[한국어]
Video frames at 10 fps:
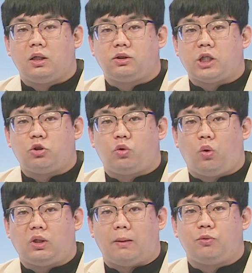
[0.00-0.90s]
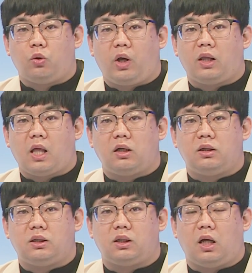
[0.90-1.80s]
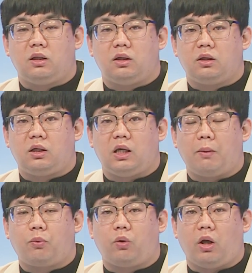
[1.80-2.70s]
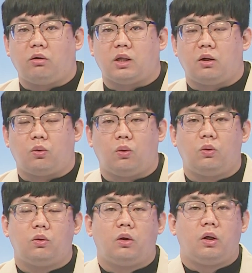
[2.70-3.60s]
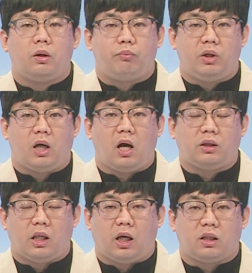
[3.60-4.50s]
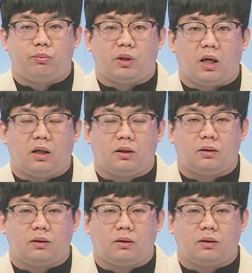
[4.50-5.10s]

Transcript: 제주도 남쪽 해상을 지나는 기압골의 영향으로 비가 내리겠습니다.